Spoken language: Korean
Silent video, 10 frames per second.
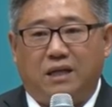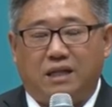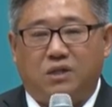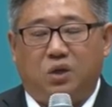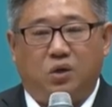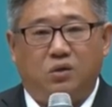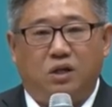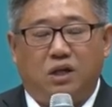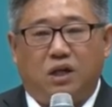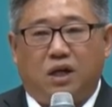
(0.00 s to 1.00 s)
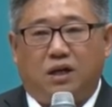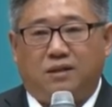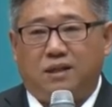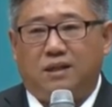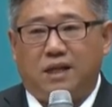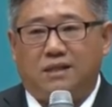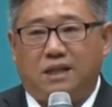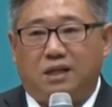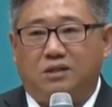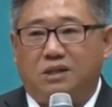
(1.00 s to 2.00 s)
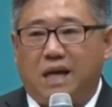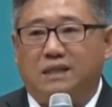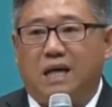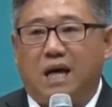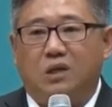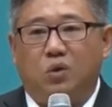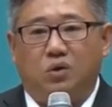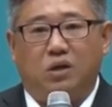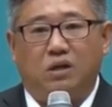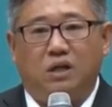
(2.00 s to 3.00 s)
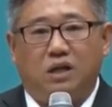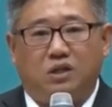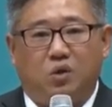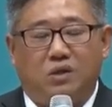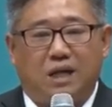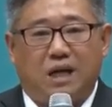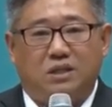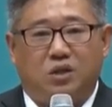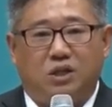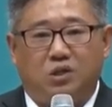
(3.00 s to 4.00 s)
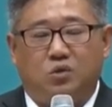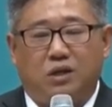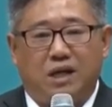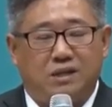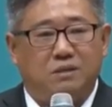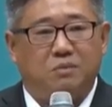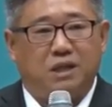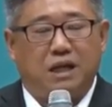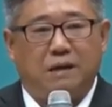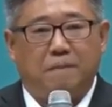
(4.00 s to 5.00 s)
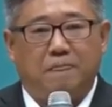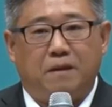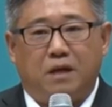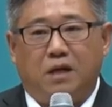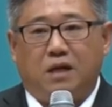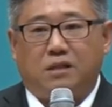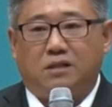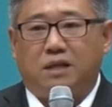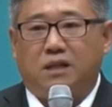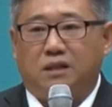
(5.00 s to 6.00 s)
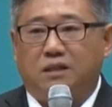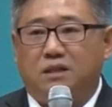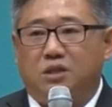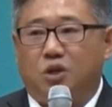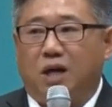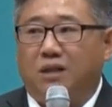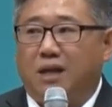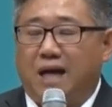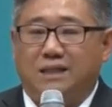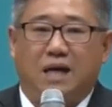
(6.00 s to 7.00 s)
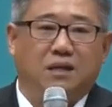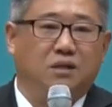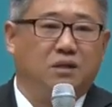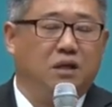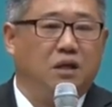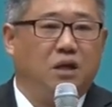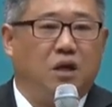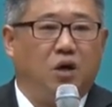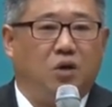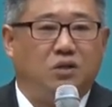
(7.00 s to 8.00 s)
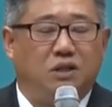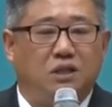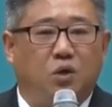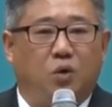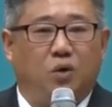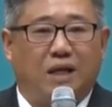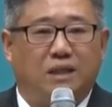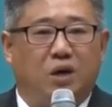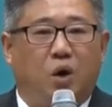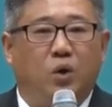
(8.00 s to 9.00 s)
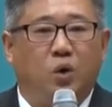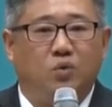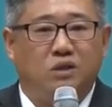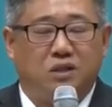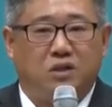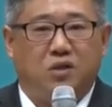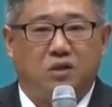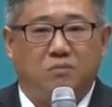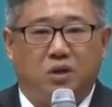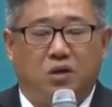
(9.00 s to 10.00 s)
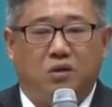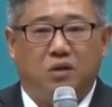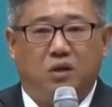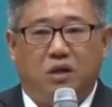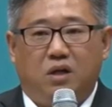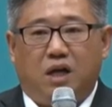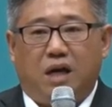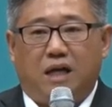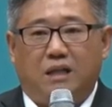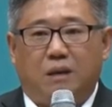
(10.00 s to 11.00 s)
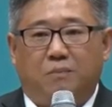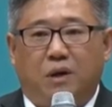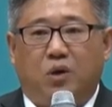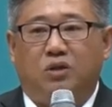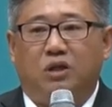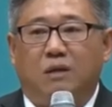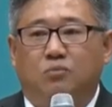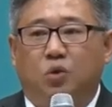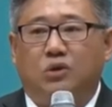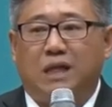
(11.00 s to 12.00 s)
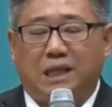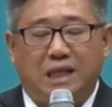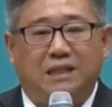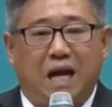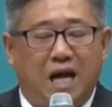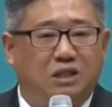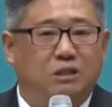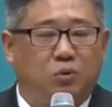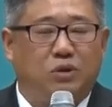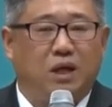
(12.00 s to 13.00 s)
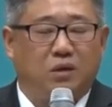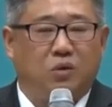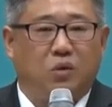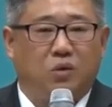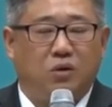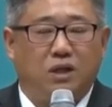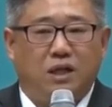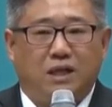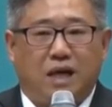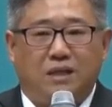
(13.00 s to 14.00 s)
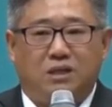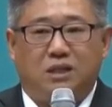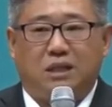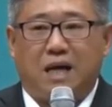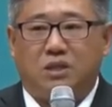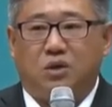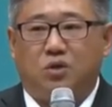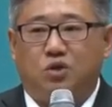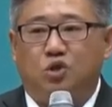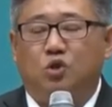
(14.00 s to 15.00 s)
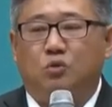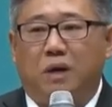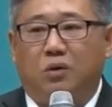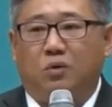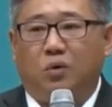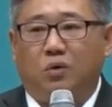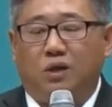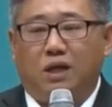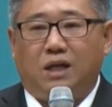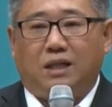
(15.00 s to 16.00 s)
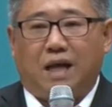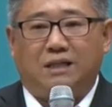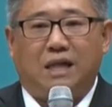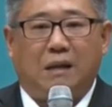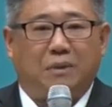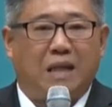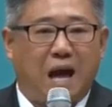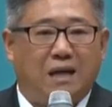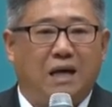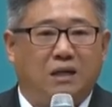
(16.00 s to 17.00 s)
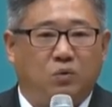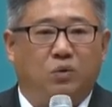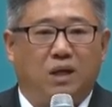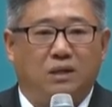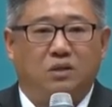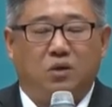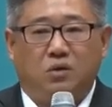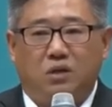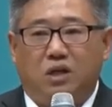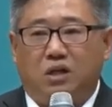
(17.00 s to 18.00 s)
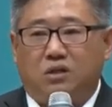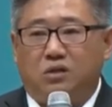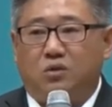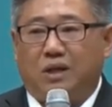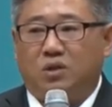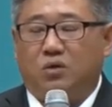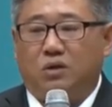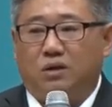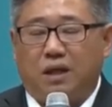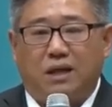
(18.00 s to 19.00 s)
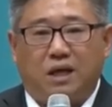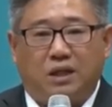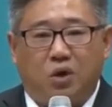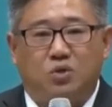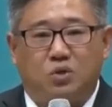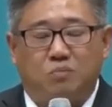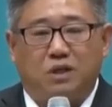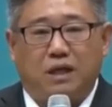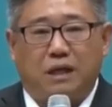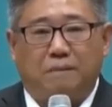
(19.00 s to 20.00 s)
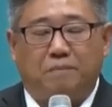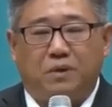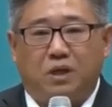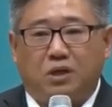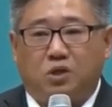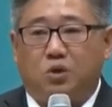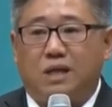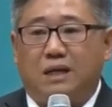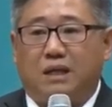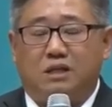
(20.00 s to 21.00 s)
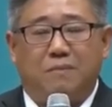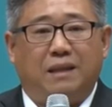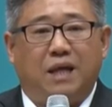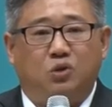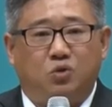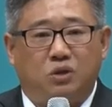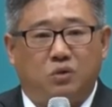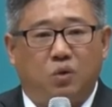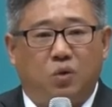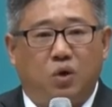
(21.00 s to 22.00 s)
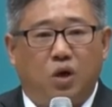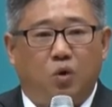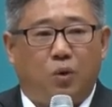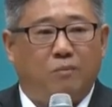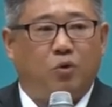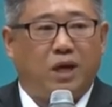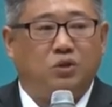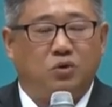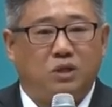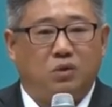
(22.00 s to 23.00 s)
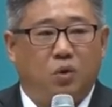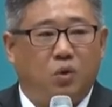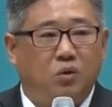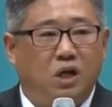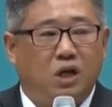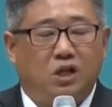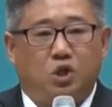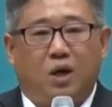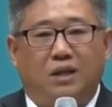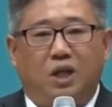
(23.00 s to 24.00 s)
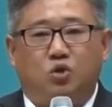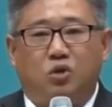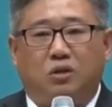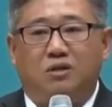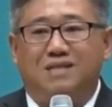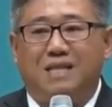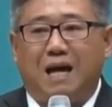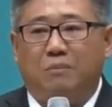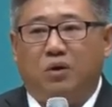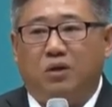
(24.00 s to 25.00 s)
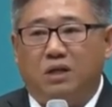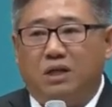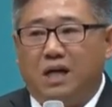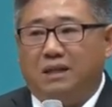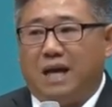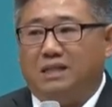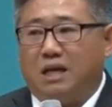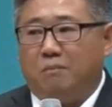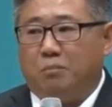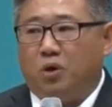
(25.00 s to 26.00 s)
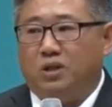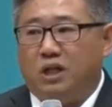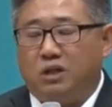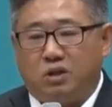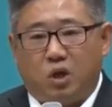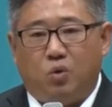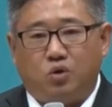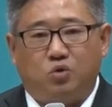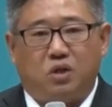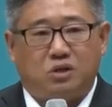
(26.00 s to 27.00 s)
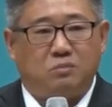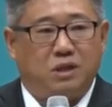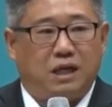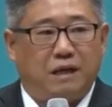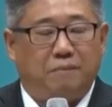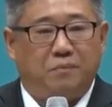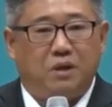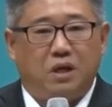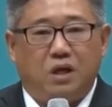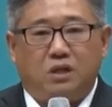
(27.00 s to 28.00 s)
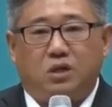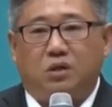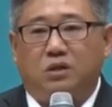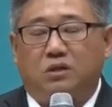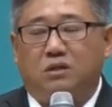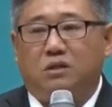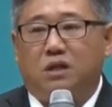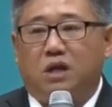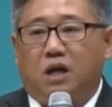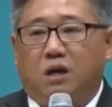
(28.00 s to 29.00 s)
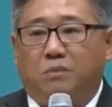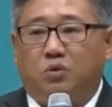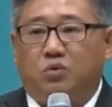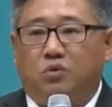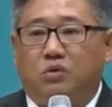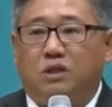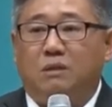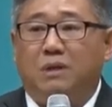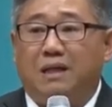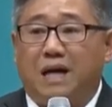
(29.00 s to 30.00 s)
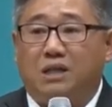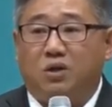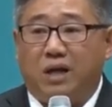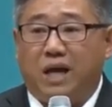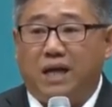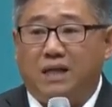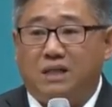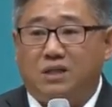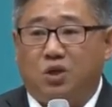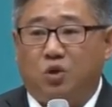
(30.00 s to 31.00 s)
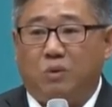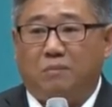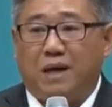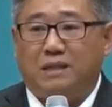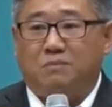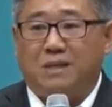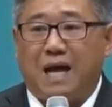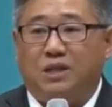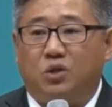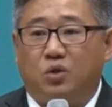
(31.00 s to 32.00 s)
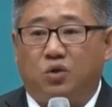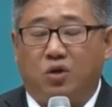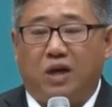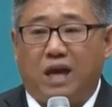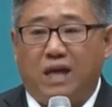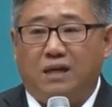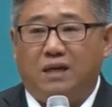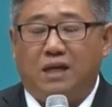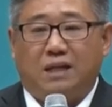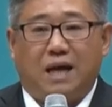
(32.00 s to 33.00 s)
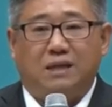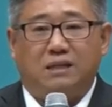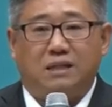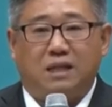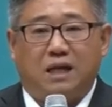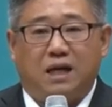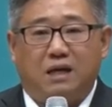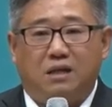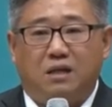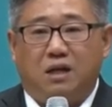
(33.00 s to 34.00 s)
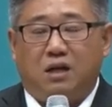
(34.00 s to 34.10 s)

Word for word: 데를 가서 어, DTS라는 제자 학교를 그곳에 가서 이수를 하였습니다. 그때는 저한테 가장 어, 시기적으로 가장 어려운 시기였으며 하나님 앞에 어떻게 무엇을 해야 될지 알지 못했고 단지 가서 치유받고 다시 하나님께 나아가기 위해서 그 과정을 택하게 되었습니다. 그것에 하나님께서 만나 주시고 회복해 주시고 저한테 주셨던 사명을 다시 한번 일깨워 주셨습니다. 저는 미국을 이민 가기 전에 1984년도경에 당시 제가